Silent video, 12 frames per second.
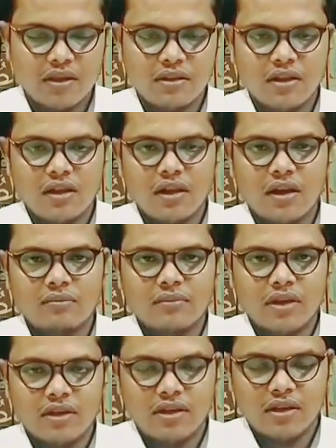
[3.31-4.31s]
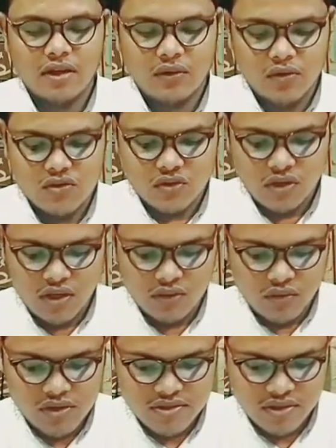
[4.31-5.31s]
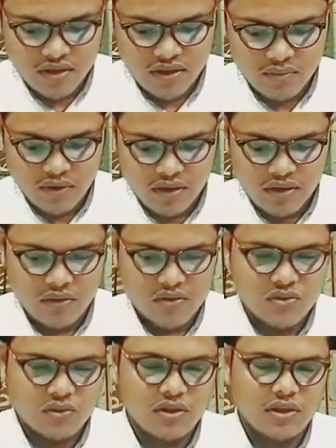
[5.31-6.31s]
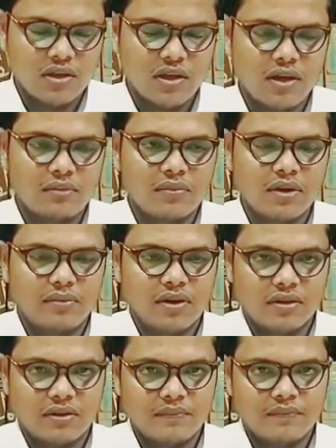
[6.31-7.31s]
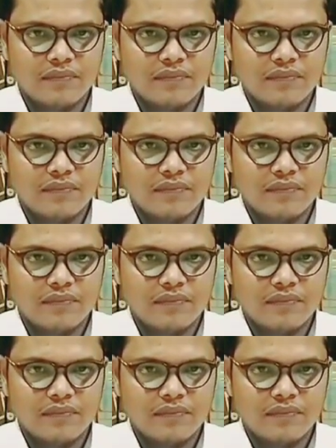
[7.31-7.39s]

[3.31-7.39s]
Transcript: ইন্নাল হামদালিল্লাহ ওসলাত আসসালামু আল্লাহ রসুলিল্লা আম্মাবাদ